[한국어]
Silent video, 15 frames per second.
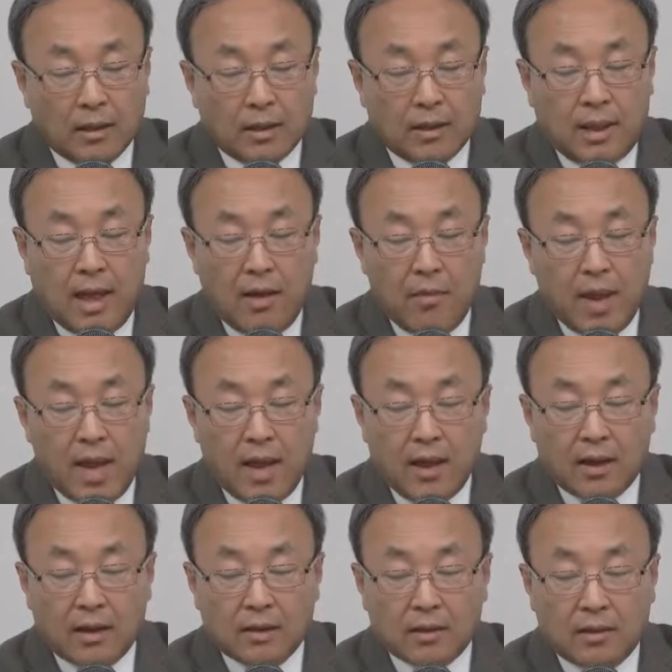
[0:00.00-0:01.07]
그
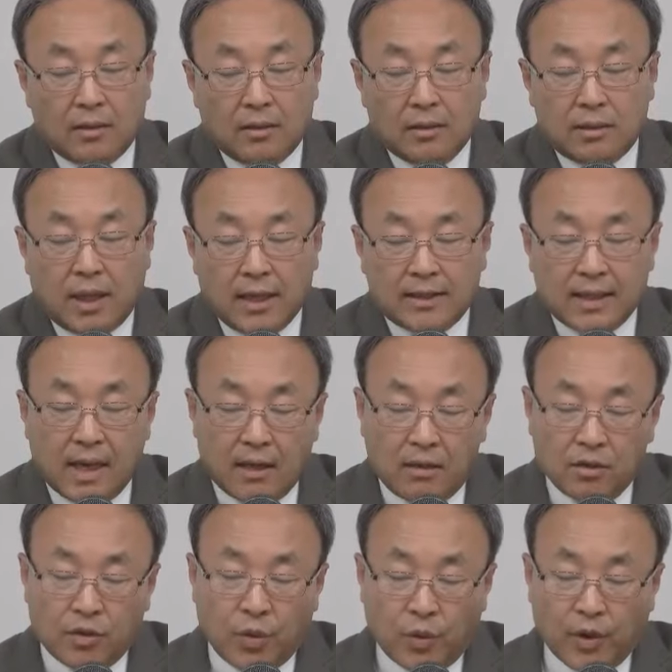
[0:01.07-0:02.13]
다음에 그 셋째
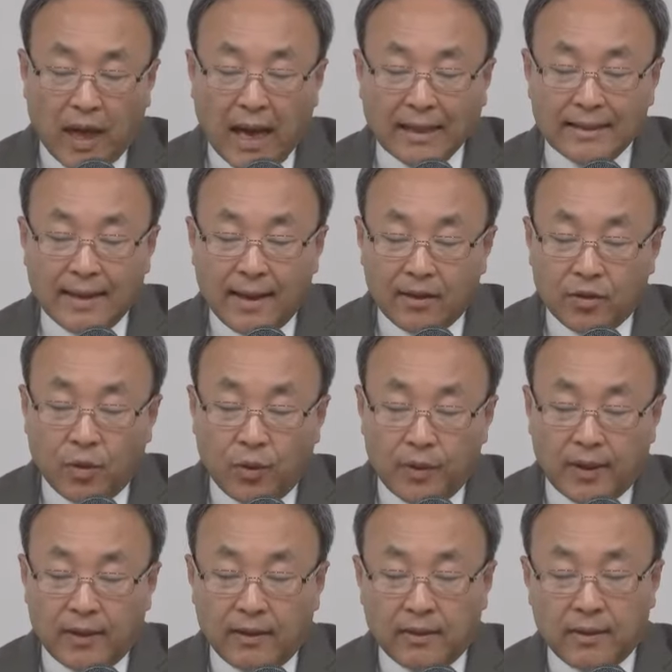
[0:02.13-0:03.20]
하늘 교리, 하늘의
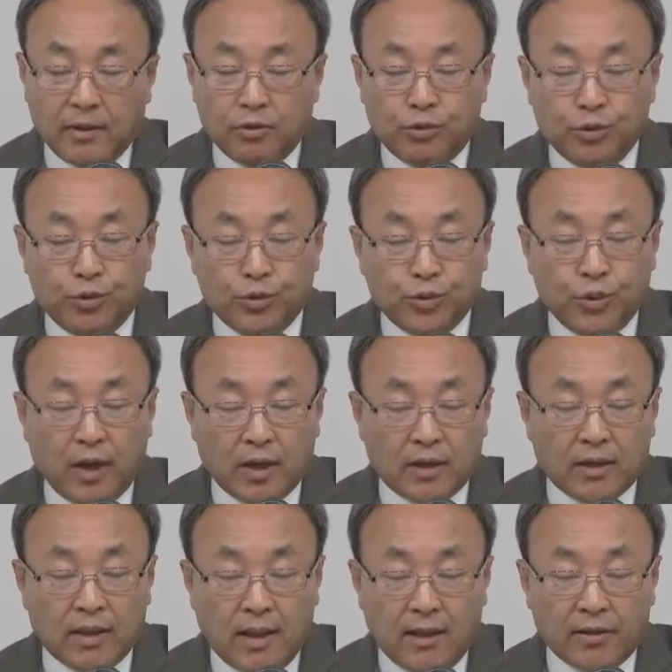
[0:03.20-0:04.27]
교리, 이
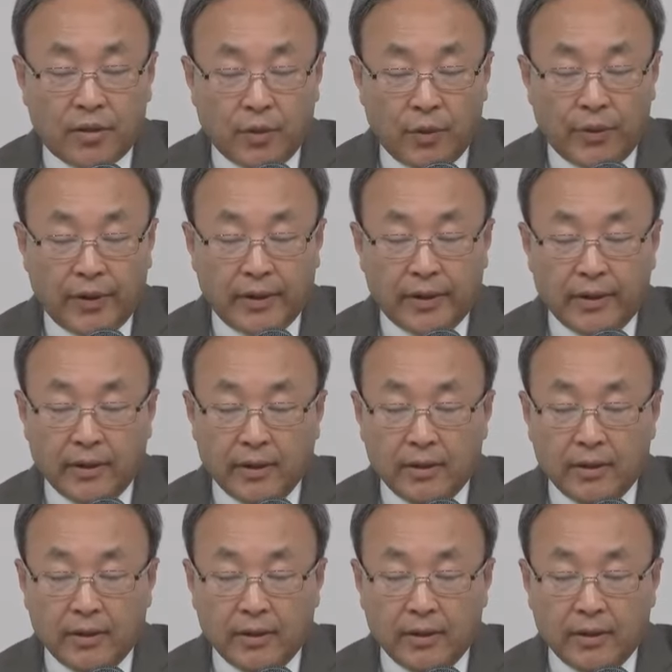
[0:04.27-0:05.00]
우주에 대한 교리.